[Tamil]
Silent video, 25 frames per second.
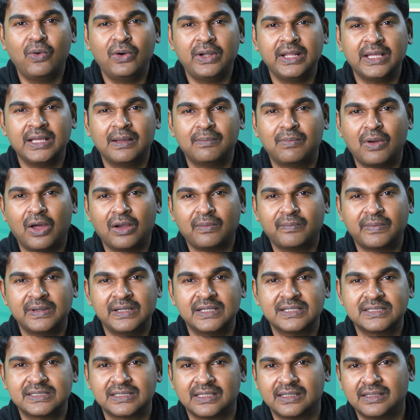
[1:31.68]
பூட்டிங்கை பிளாக்
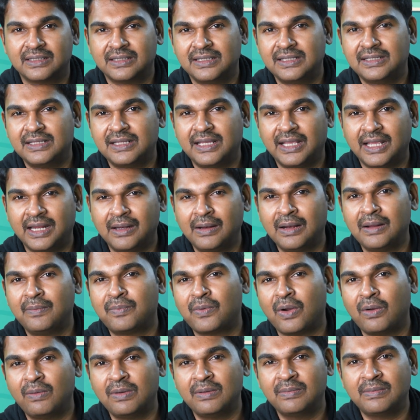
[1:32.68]
பண்ணிருச்சு இதுக்கு என்னென்ன
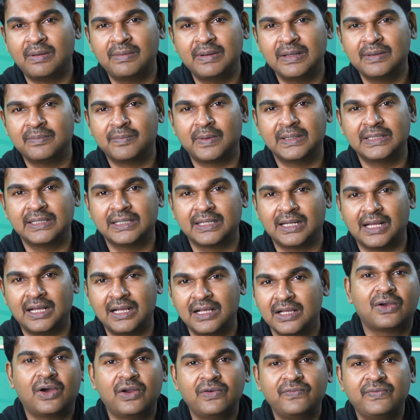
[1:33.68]
ப்ராப்ளம் அப்படின்னு பார்த்தீங்கன்னா
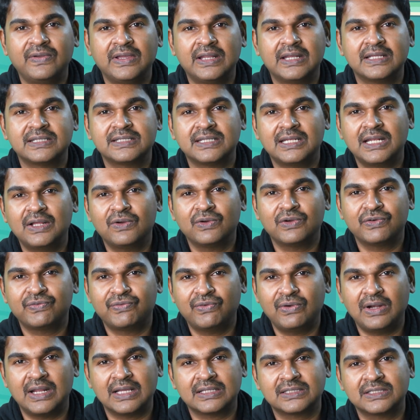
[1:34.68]
கான்ஃபிகரேஷனில் அவங்க
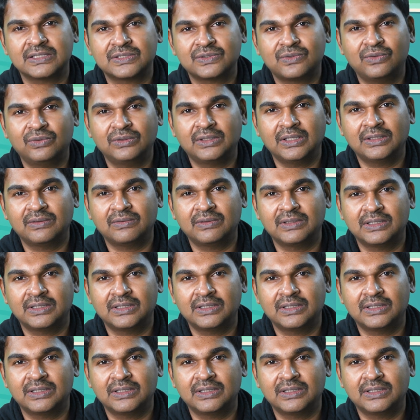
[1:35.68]
ஃபுல் ஆக்சஸ் கொடுத்தது